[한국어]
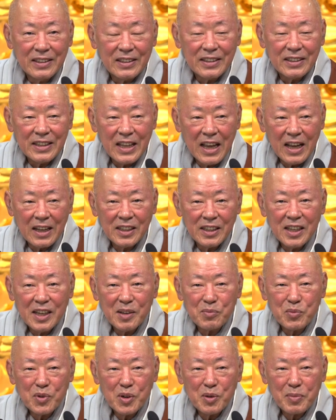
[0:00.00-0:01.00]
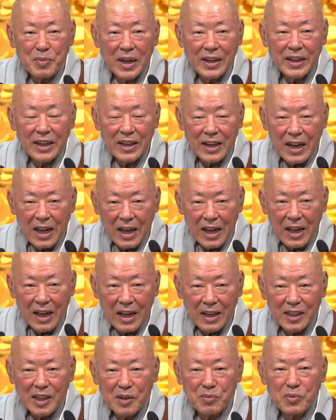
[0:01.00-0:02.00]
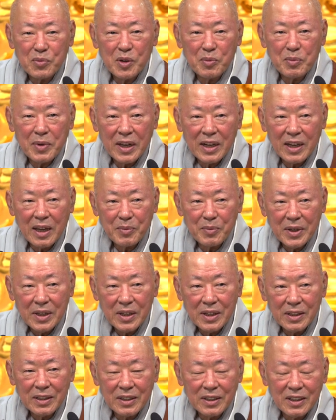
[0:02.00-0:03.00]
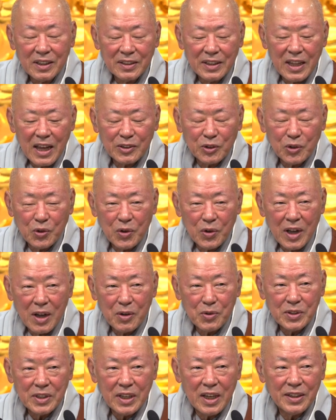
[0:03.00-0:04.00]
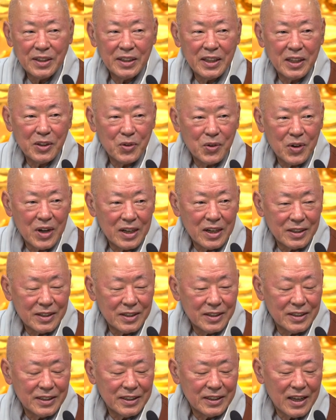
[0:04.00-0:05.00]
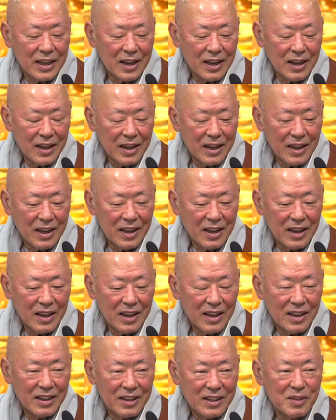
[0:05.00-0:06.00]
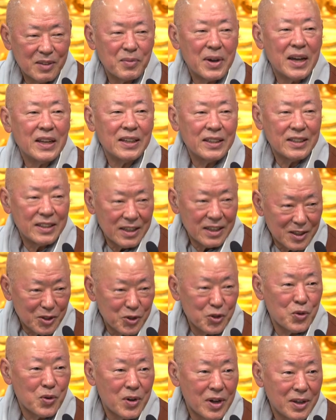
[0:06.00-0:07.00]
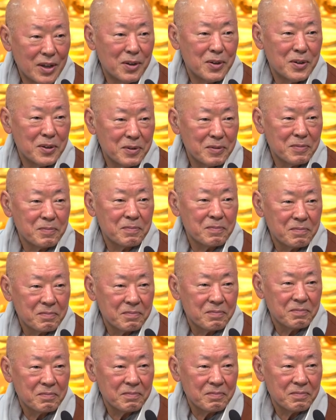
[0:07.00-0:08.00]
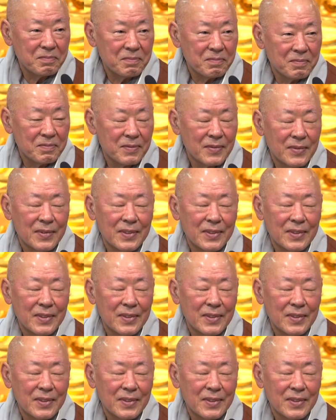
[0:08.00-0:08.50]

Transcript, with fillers: 그냥 염불만 해라 염불만 하면은 극락도 가고자 하는데도 갈 것이다 그 말이 제일 좋아요 음.